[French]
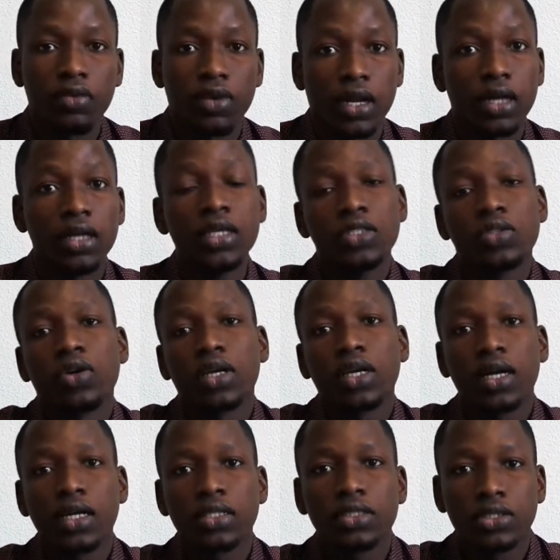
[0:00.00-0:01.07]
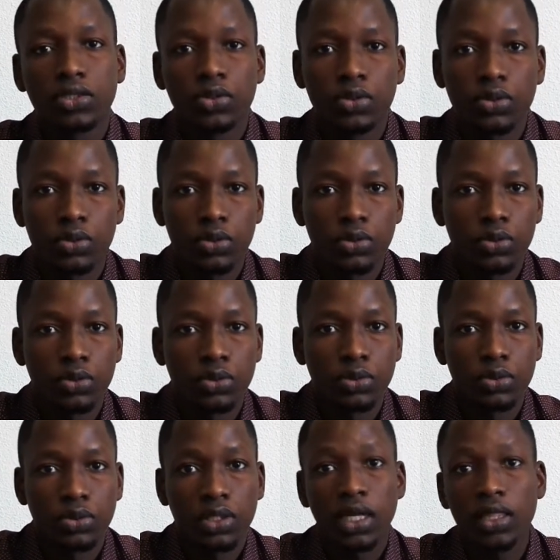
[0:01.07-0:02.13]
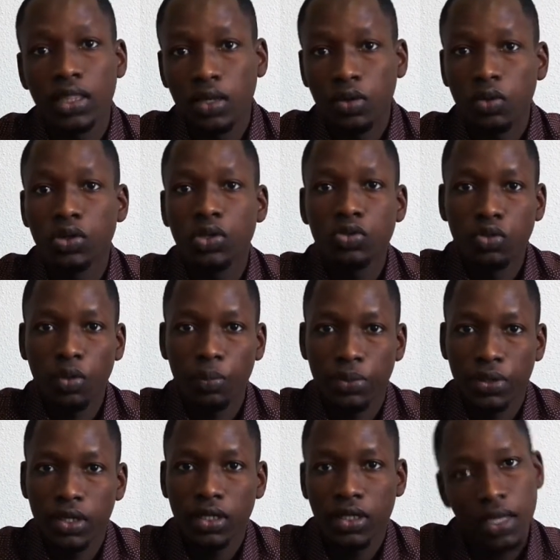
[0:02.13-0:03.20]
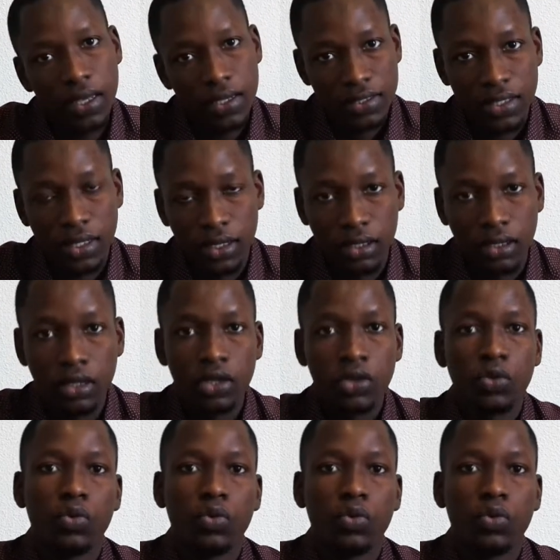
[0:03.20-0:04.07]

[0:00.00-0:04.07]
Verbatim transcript: Voilà. Donc euh, quand, les colonies sont bien installées,